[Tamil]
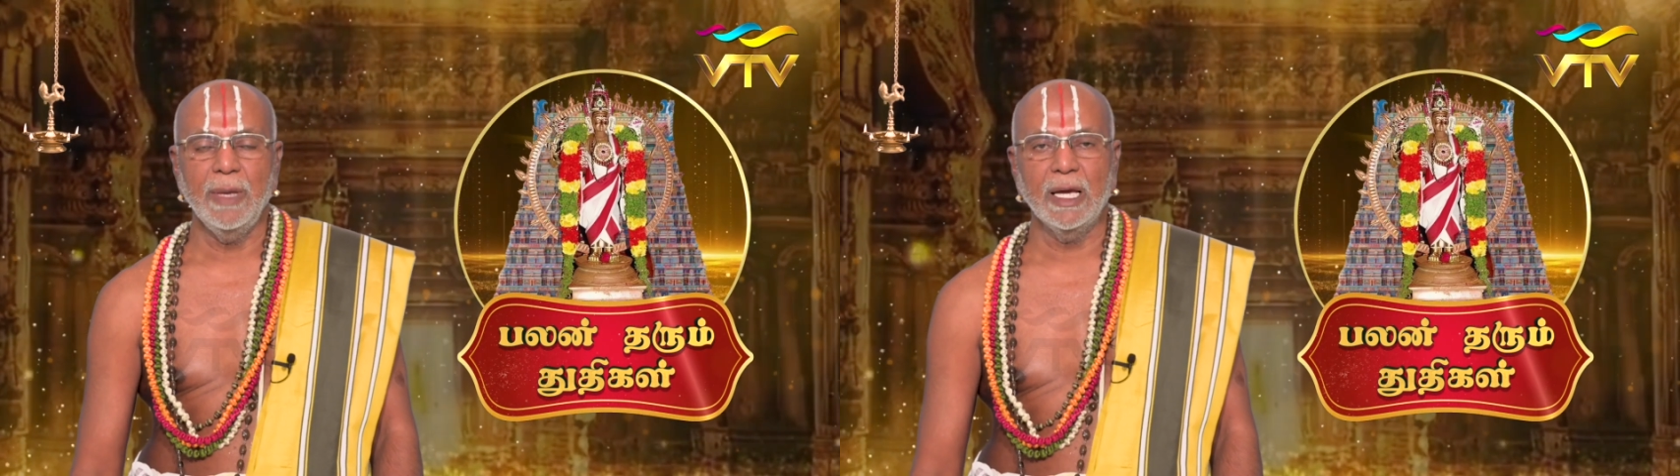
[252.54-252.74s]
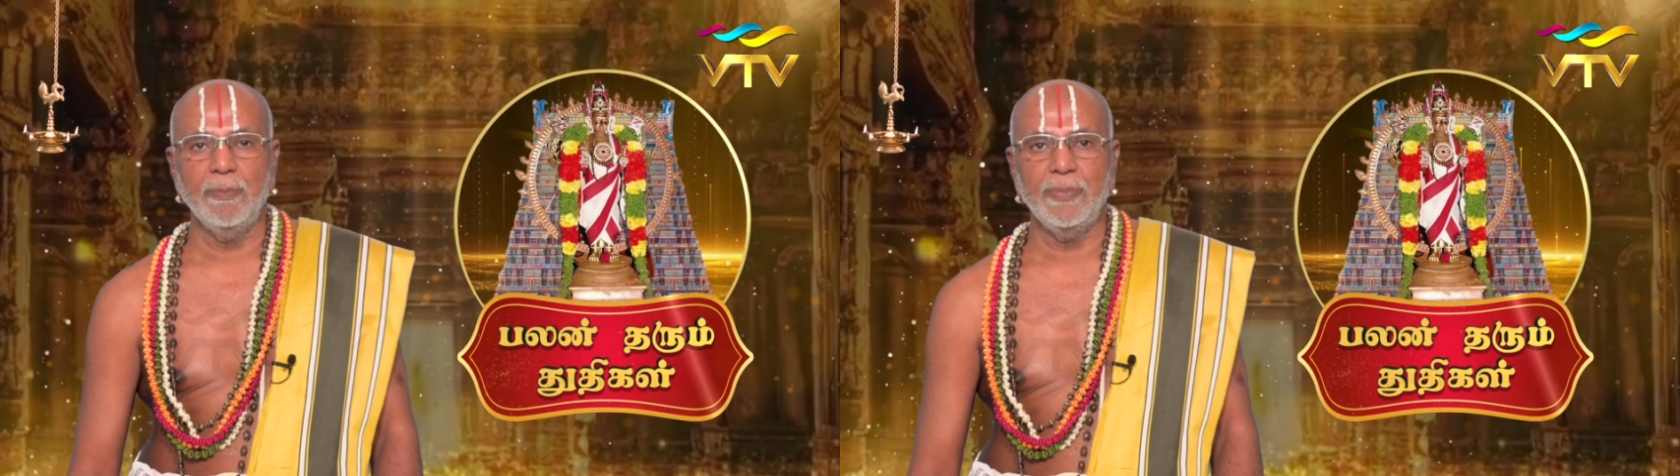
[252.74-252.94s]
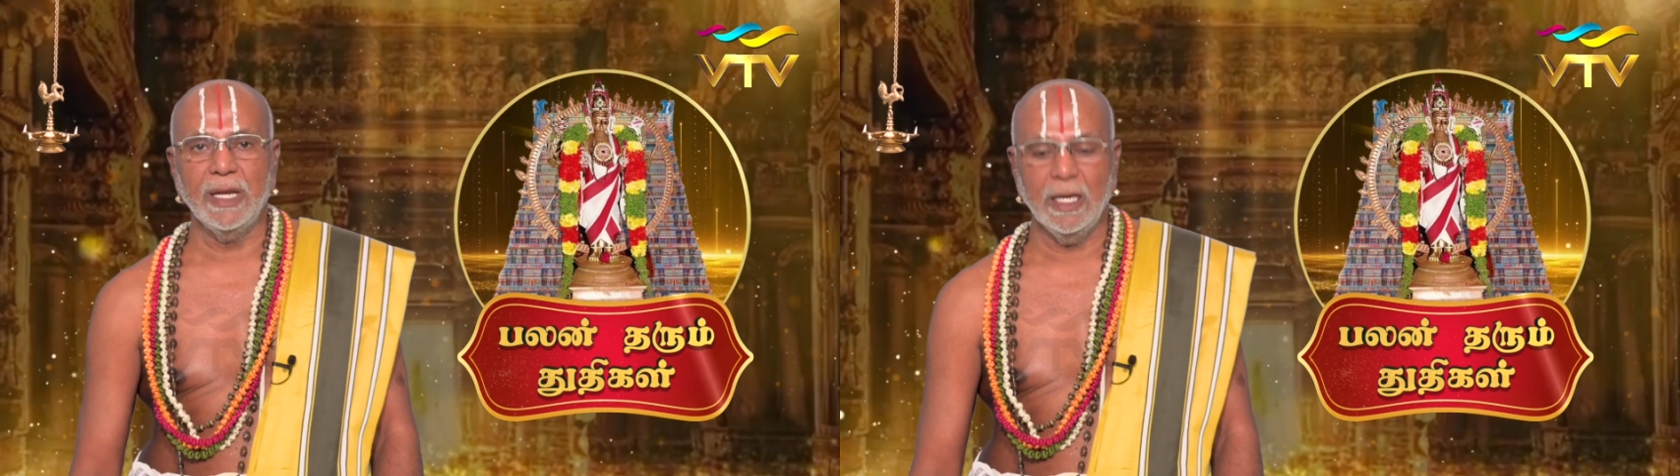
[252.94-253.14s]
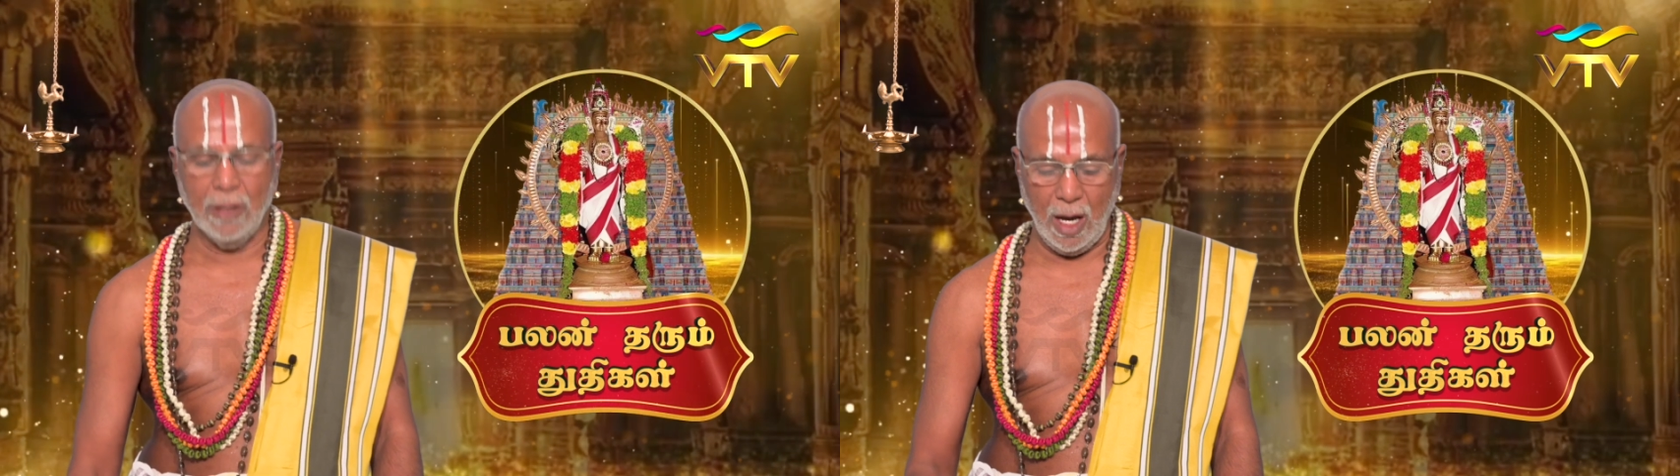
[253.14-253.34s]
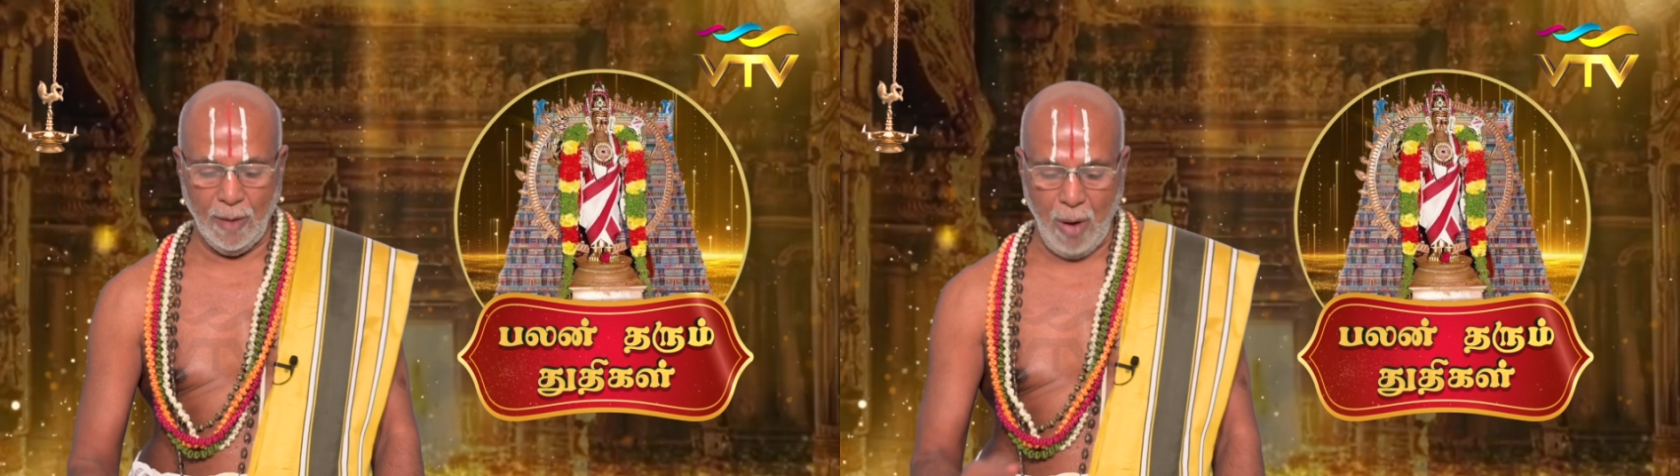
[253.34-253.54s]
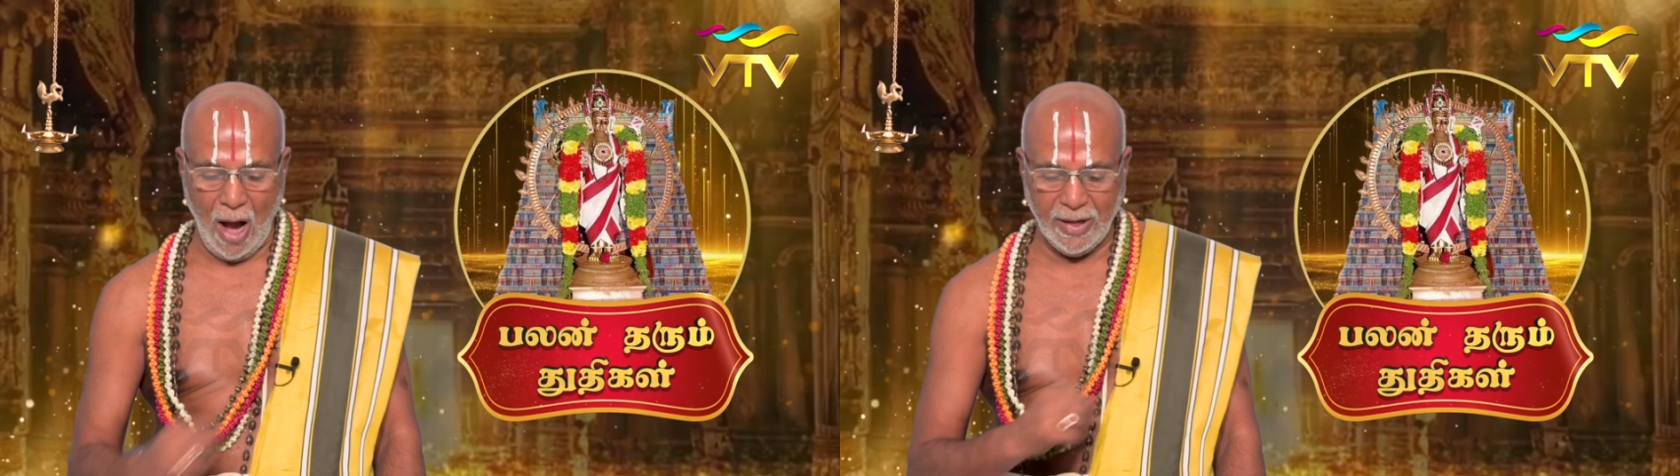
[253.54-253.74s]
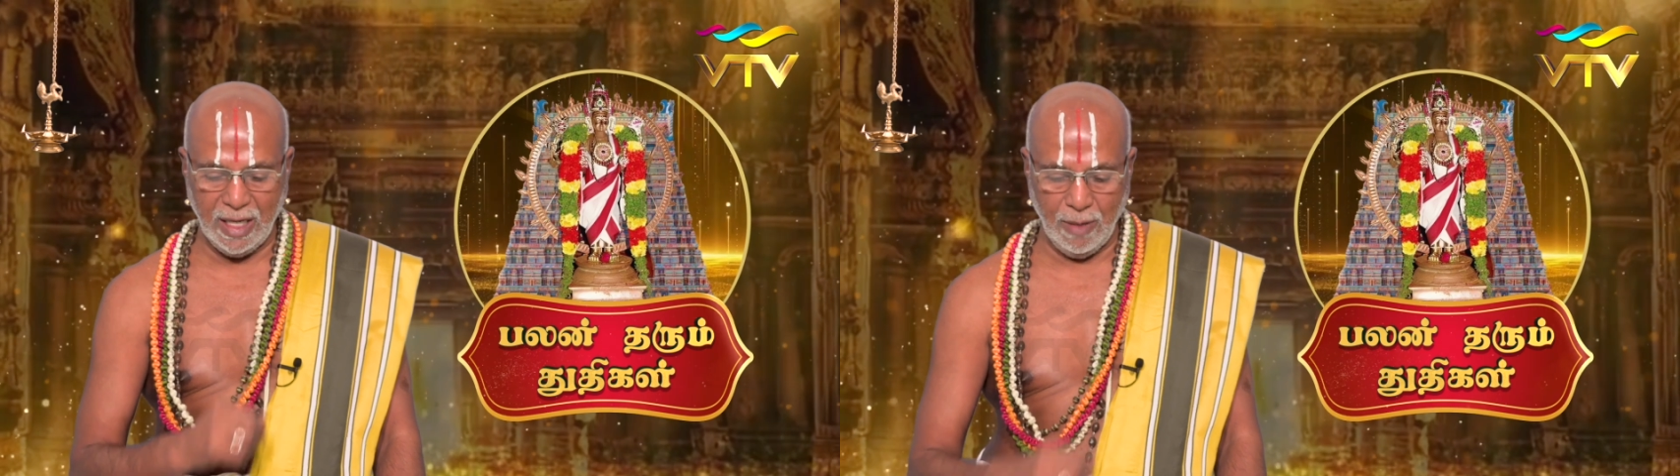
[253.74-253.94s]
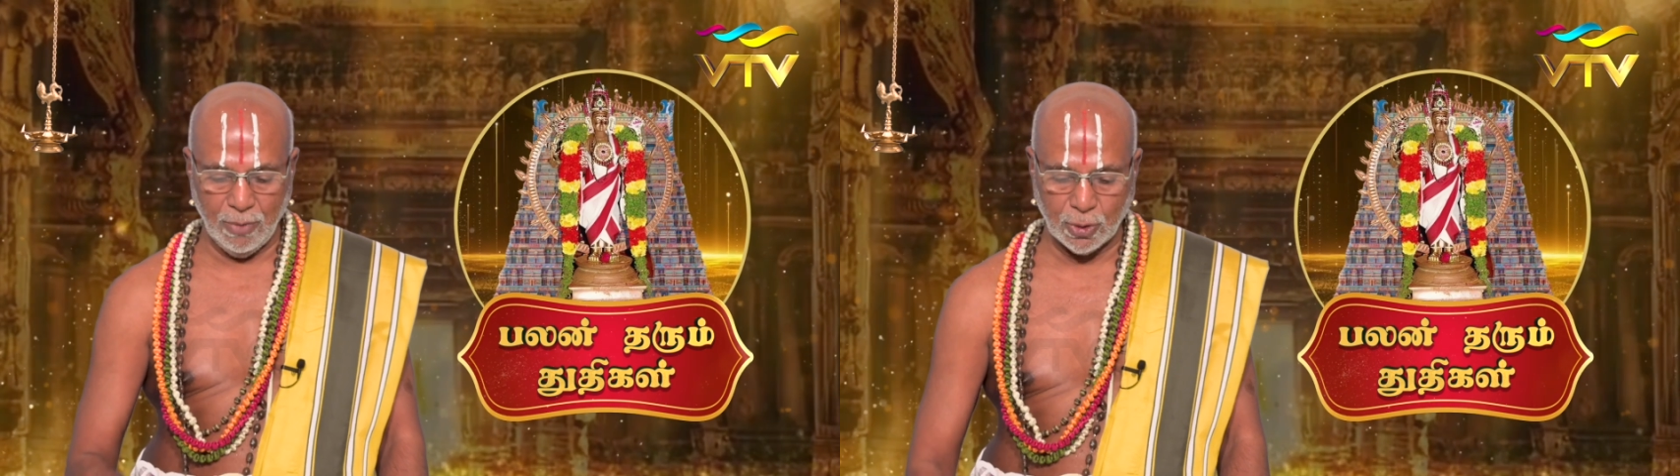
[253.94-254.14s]
மிகப்பெரியதான
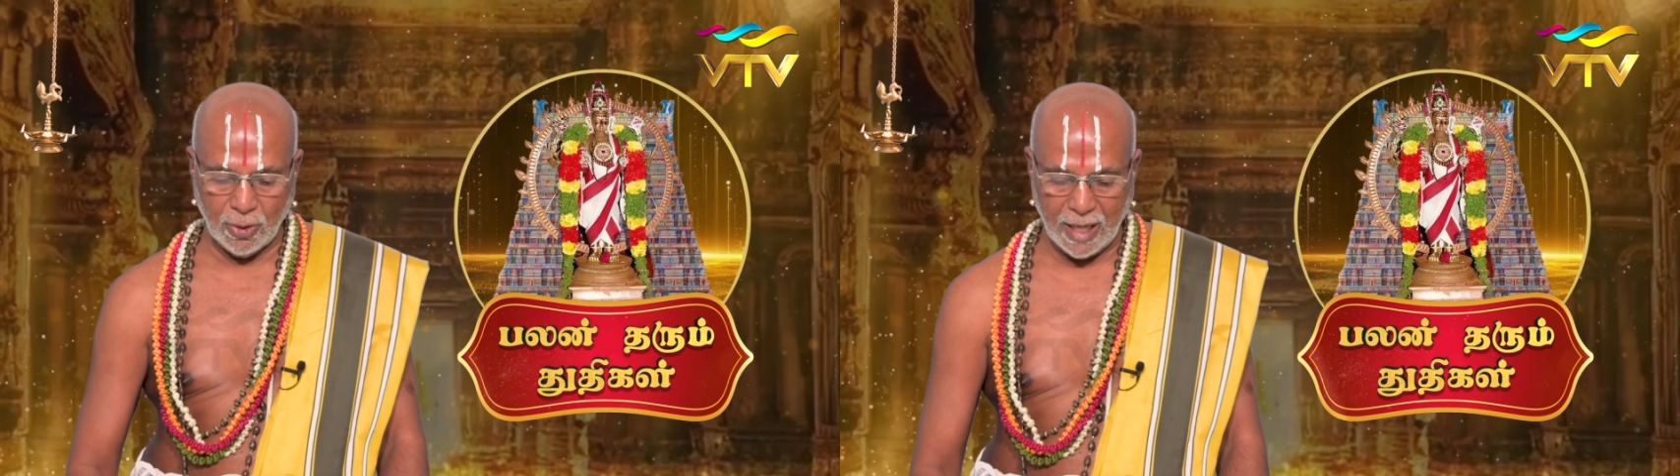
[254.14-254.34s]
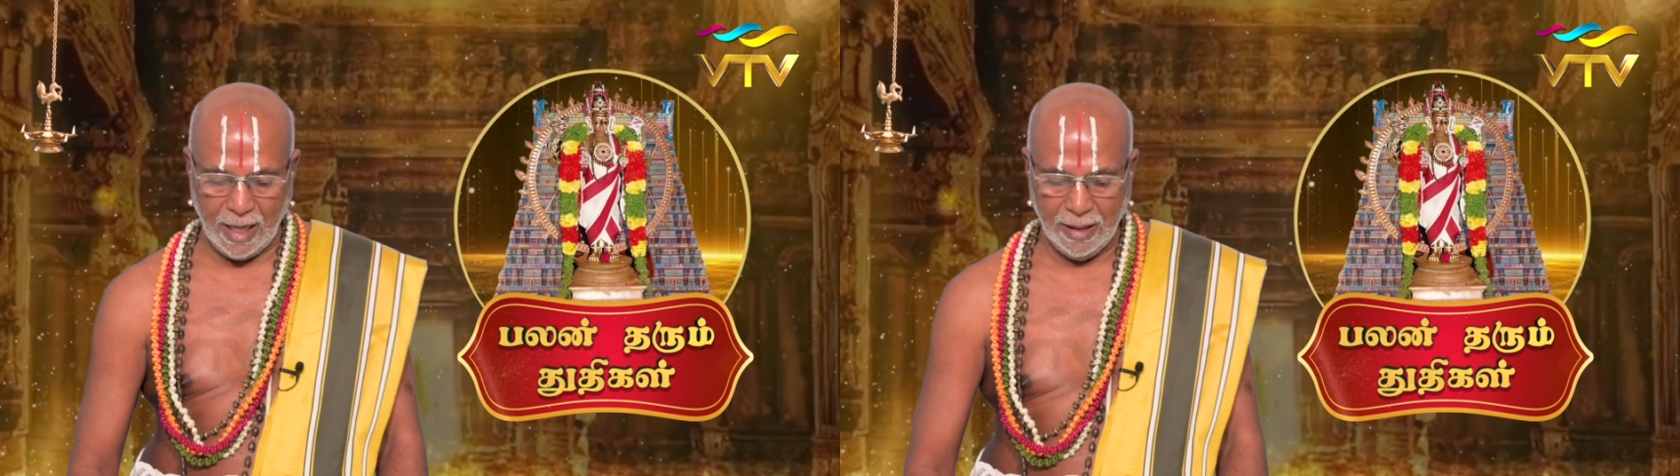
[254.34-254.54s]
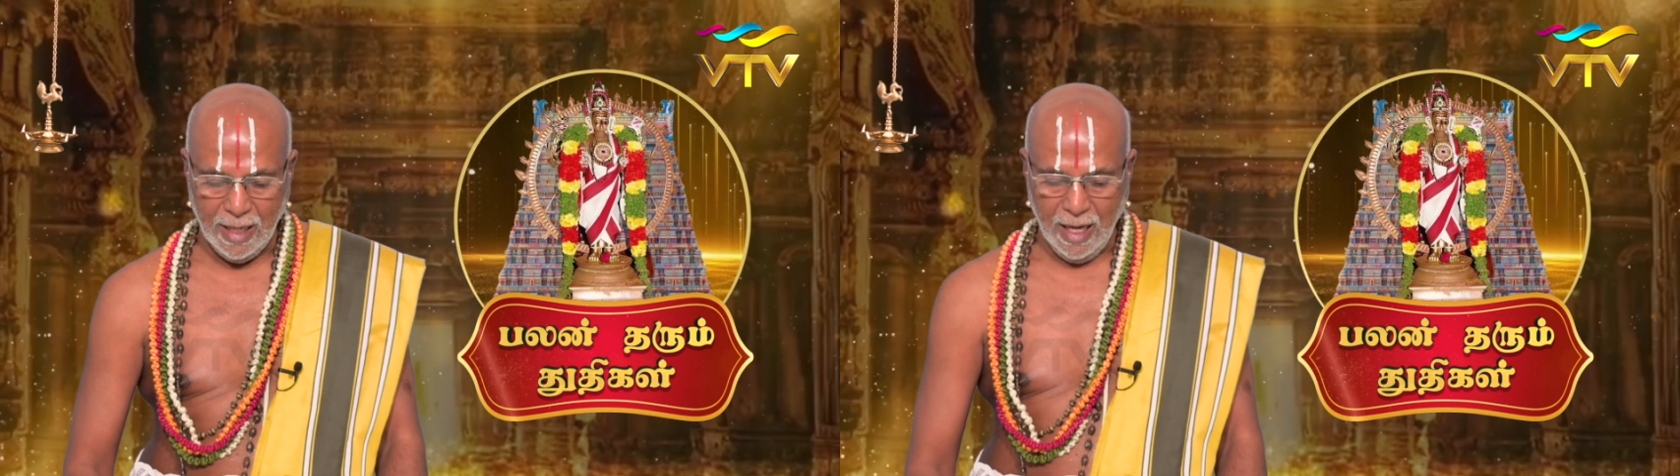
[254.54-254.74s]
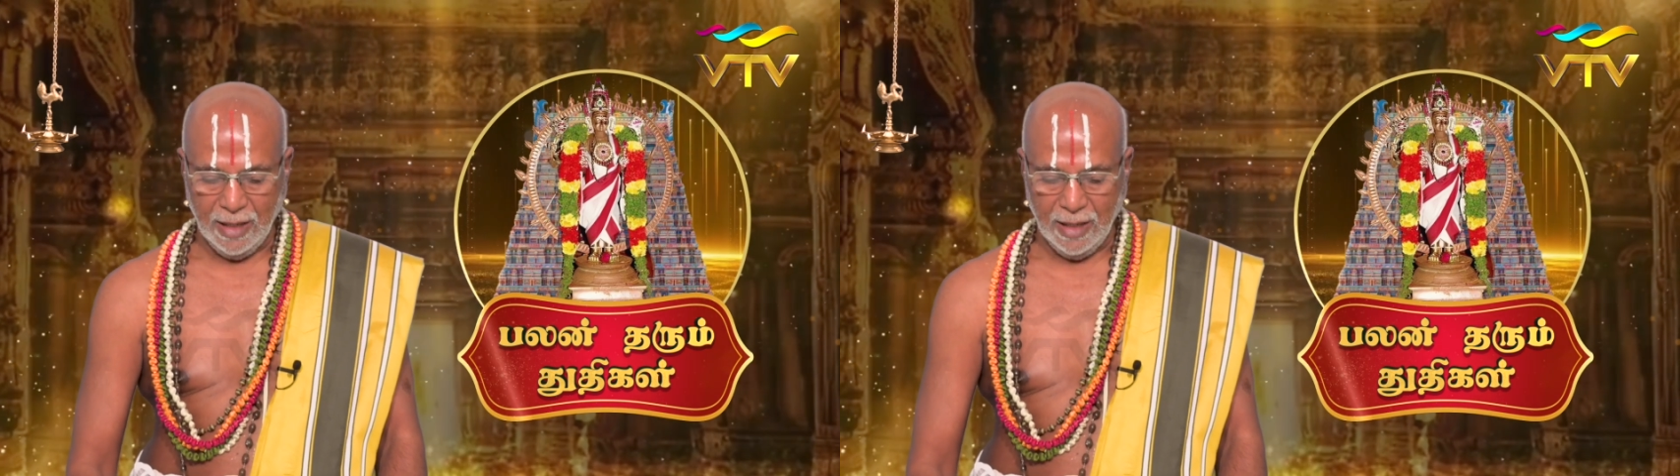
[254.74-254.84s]
பாக்கியம்னு சொல்கிறார்